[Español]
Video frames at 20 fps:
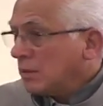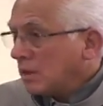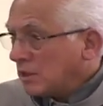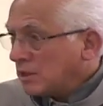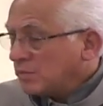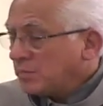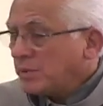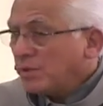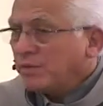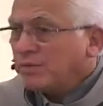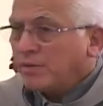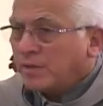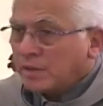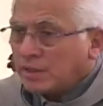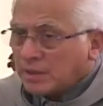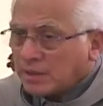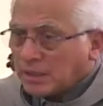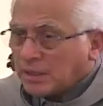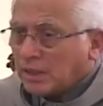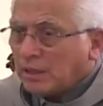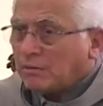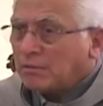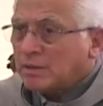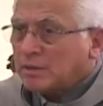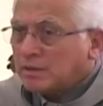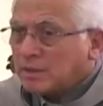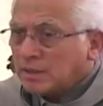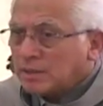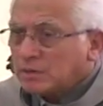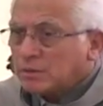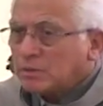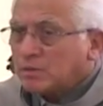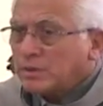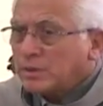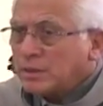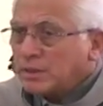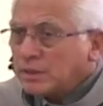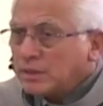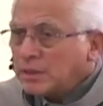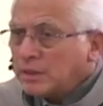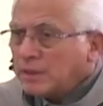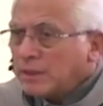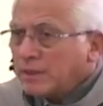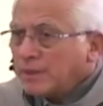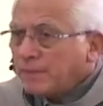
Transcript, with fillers: de las periferias de que habla tanto él,